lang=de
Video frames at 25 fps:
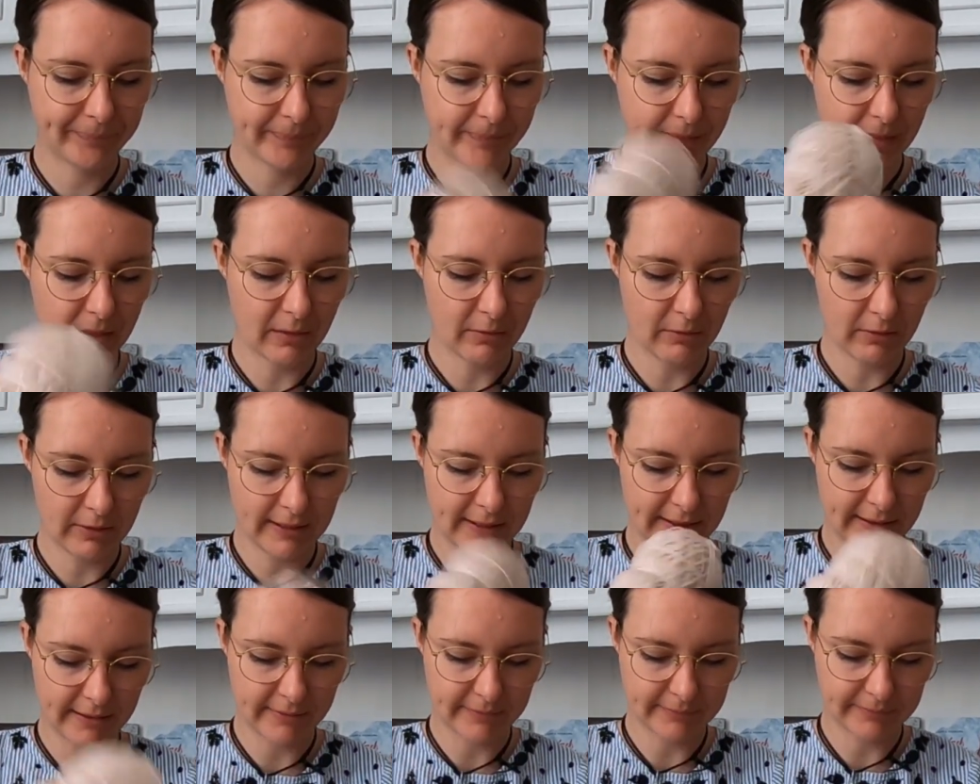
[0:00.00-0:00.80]

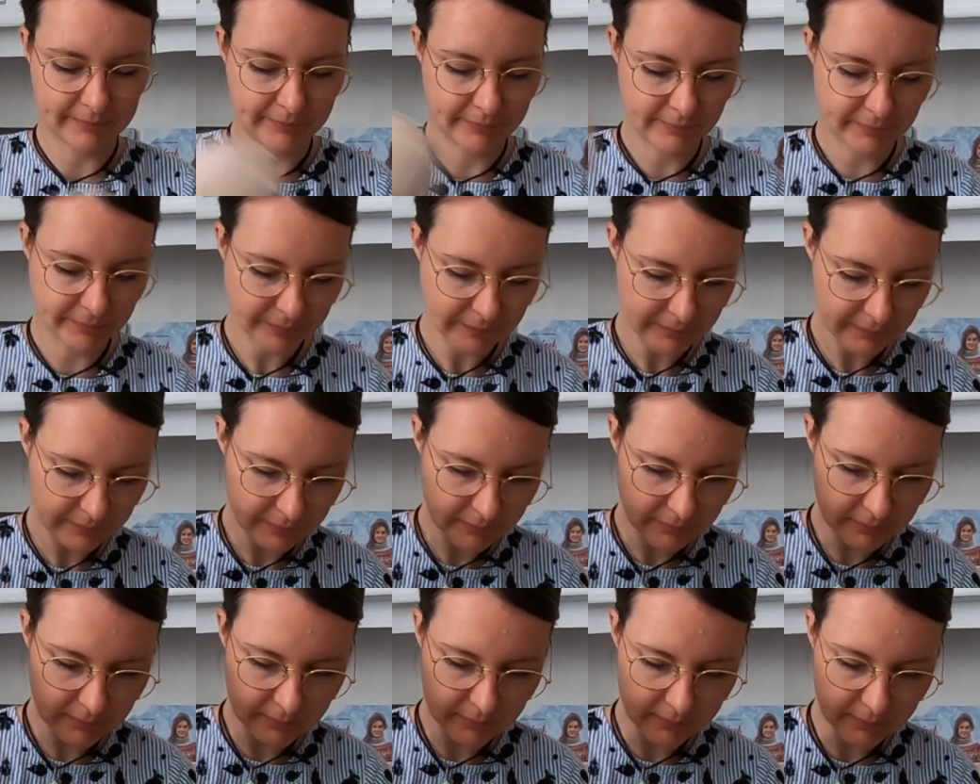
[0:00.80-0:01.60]
Okay.
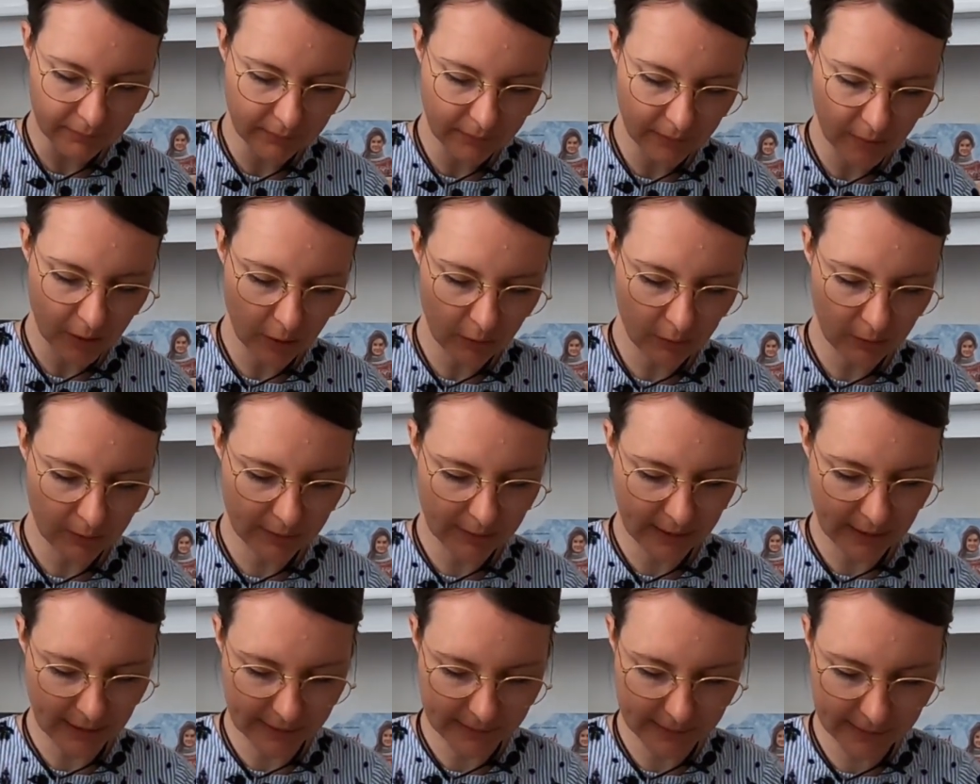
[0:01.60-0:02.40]
Und
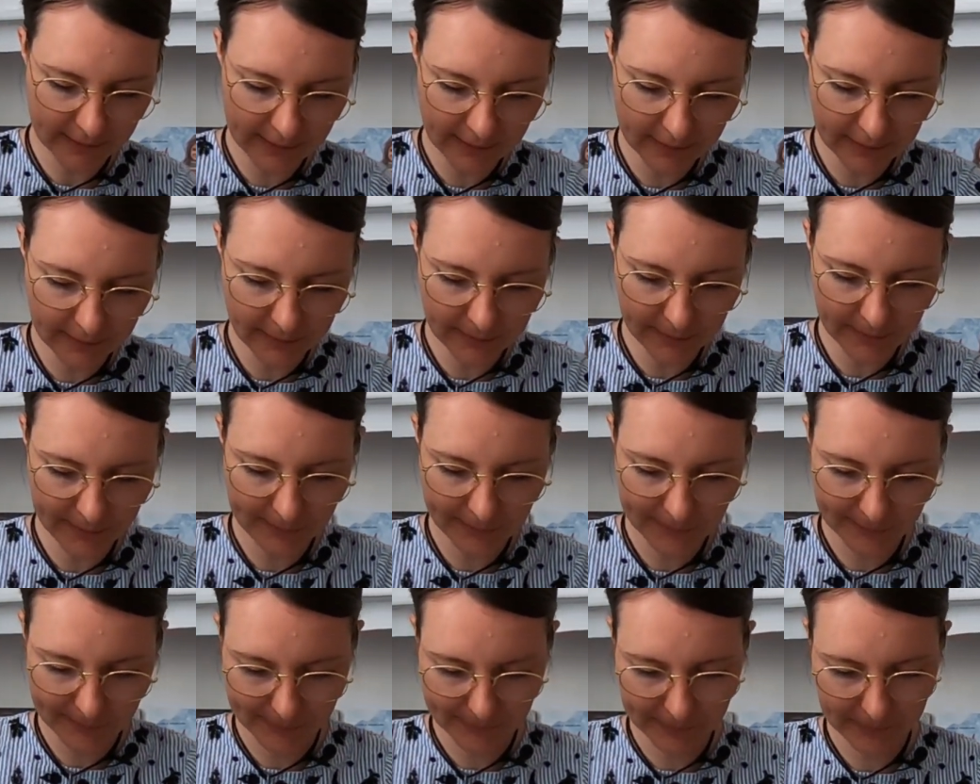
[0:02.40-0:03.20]
das hier,
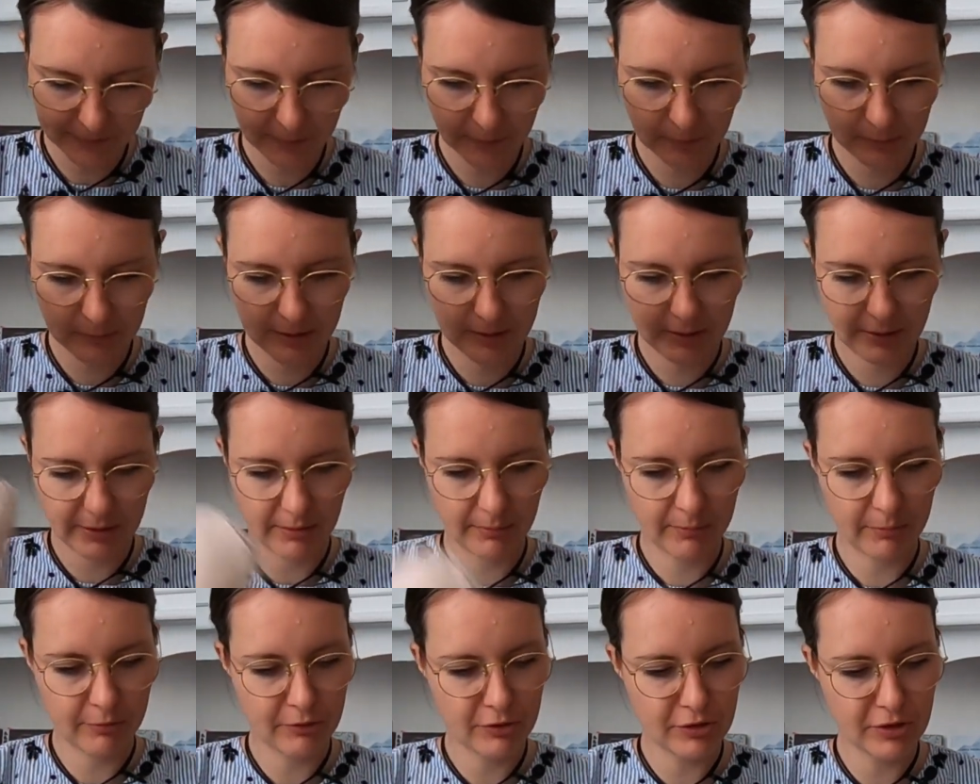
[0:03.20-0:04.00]
womit ich die
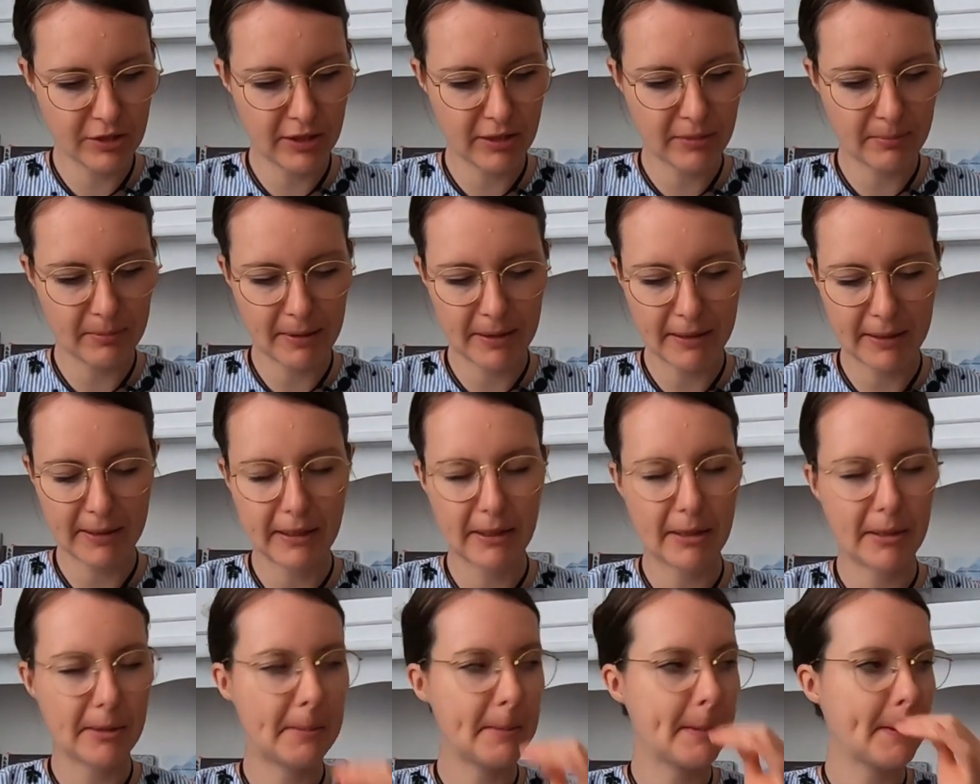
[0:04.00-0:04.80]
Bündchen gemacht
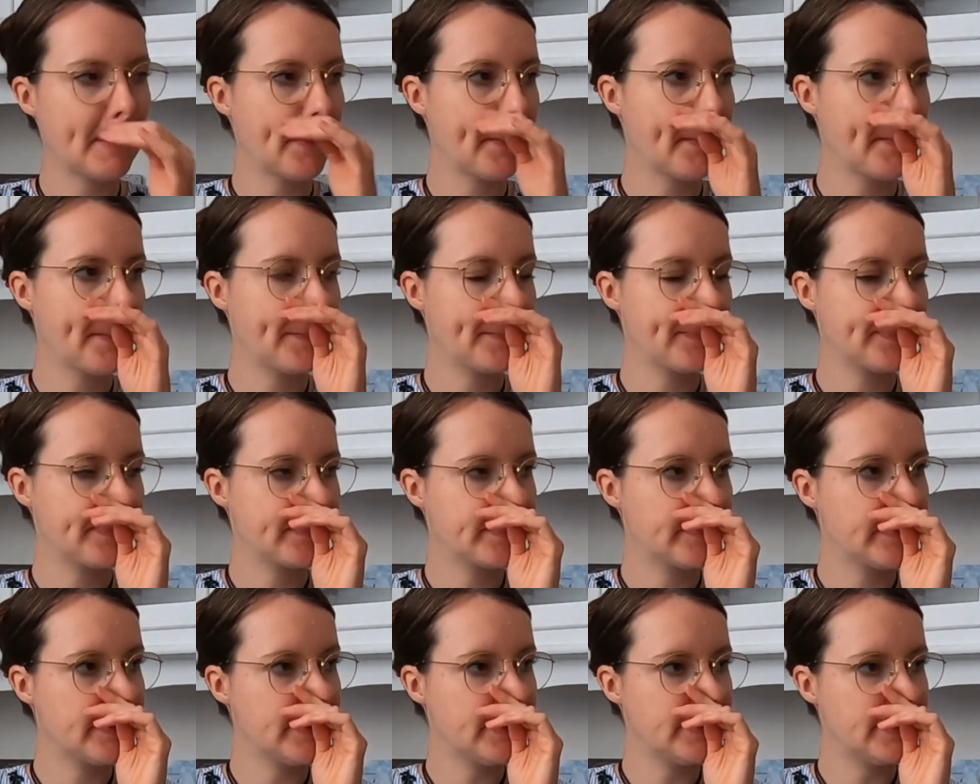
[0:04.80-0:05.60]
habe,
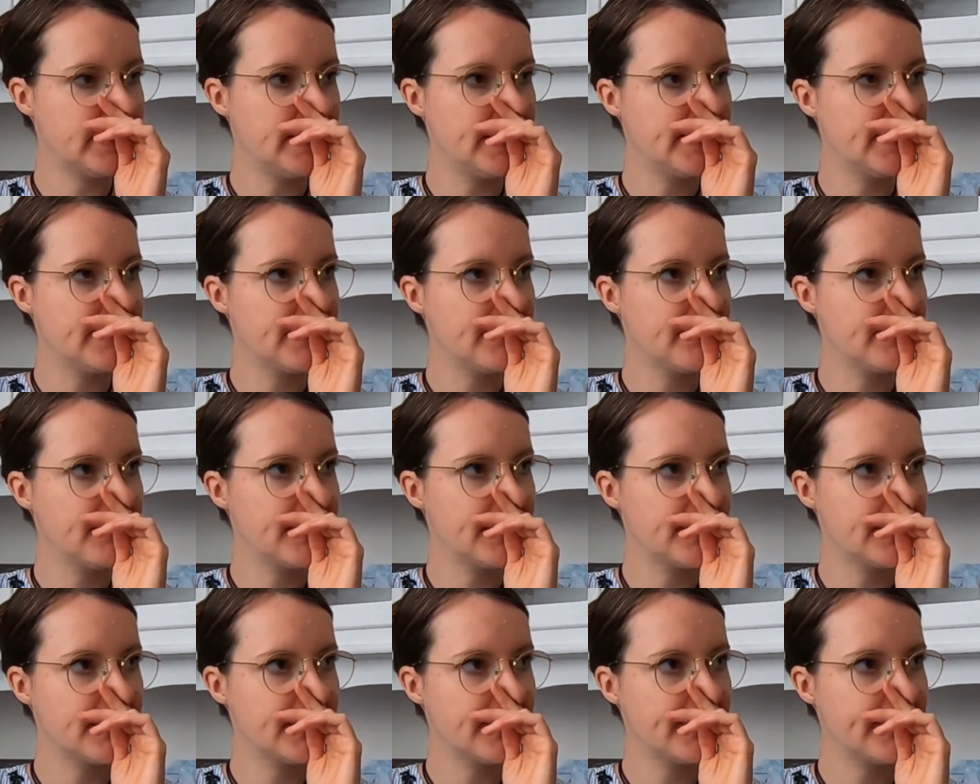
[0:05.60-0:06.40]
nicht niesen bitte.